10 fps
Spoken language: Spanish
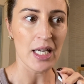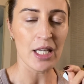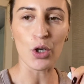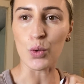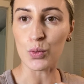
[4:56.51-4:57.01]

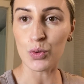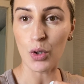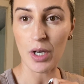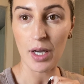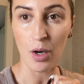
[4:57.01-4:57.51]
y con un
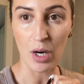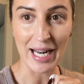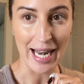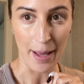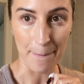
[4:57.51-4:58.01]
toque
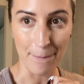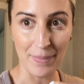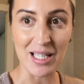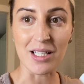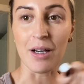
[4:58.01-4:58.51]
glam,
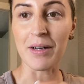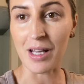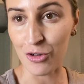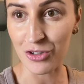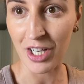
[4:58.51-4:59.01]
así que a ver
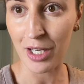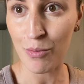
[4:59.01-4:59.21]
qué conseguí